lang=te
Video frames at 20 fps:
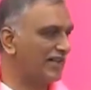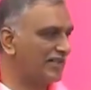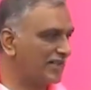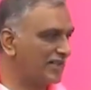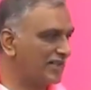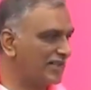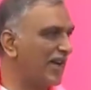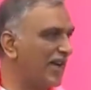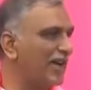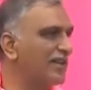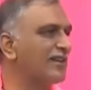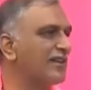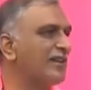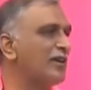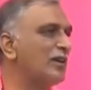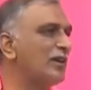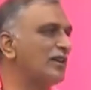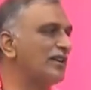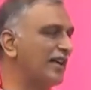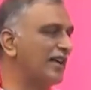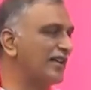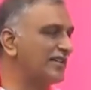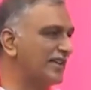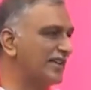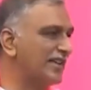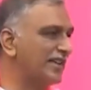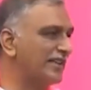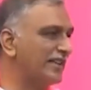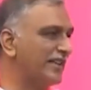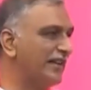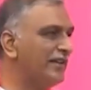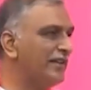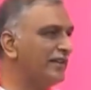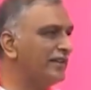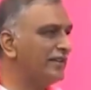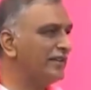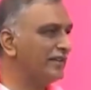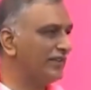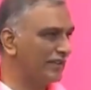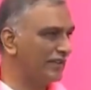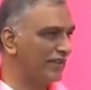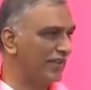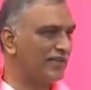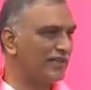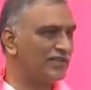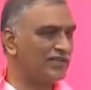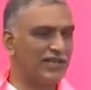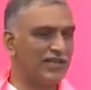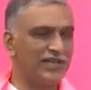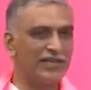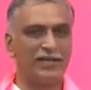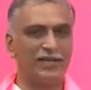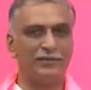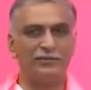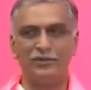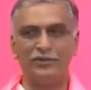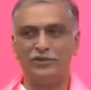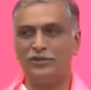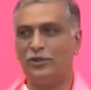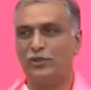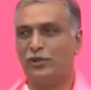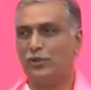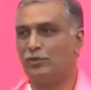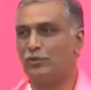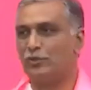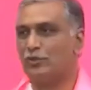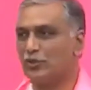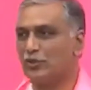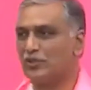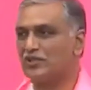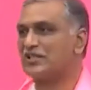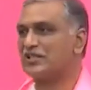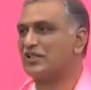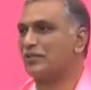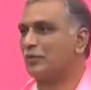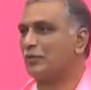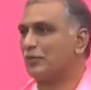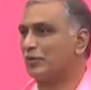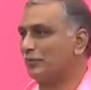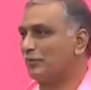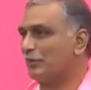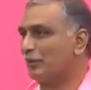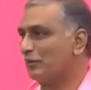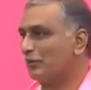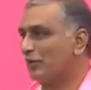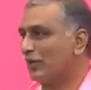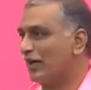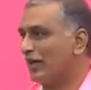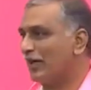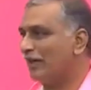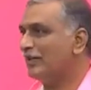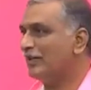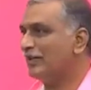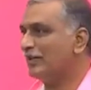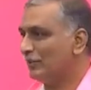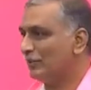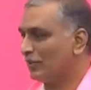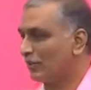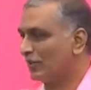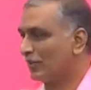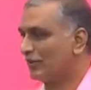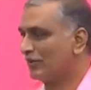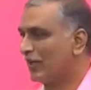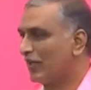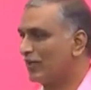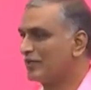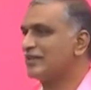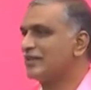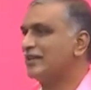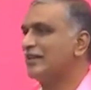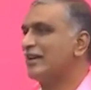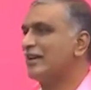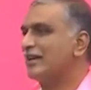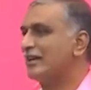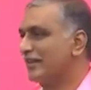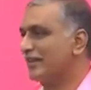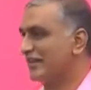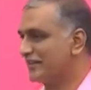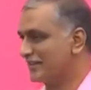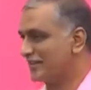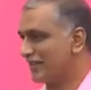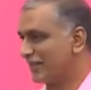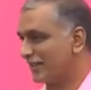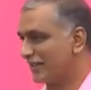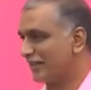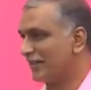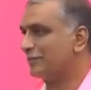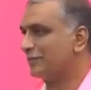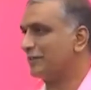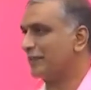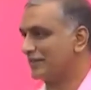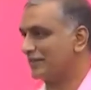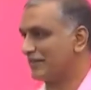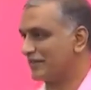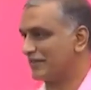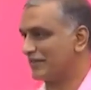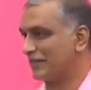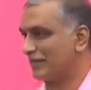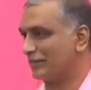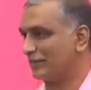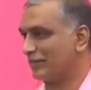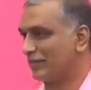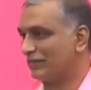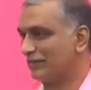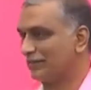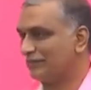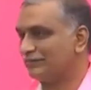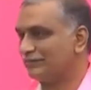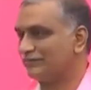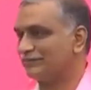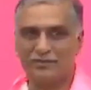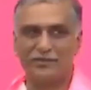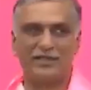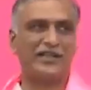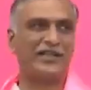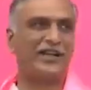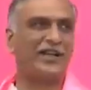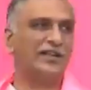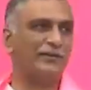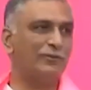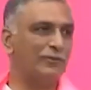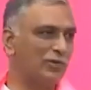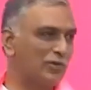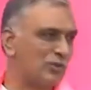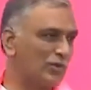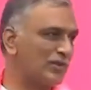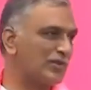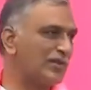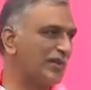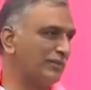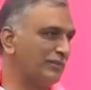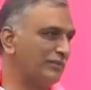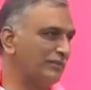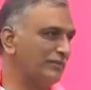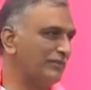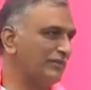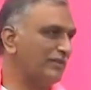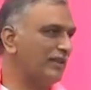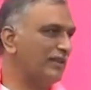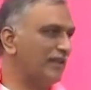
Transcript: రాష్ట్ర సాధన ఒక టాస్క్ అయితే ఈ రాష్ట్రాన్ని అభివృద్ధిలో ముందుకు తీసుకుపోవడంలో కూడా ఒక టాస్క్ లాగా కేసీఆర్ గారు పనిచేస్తా ఉన్నారు అది మన కళ్ళ ముందు చూసాం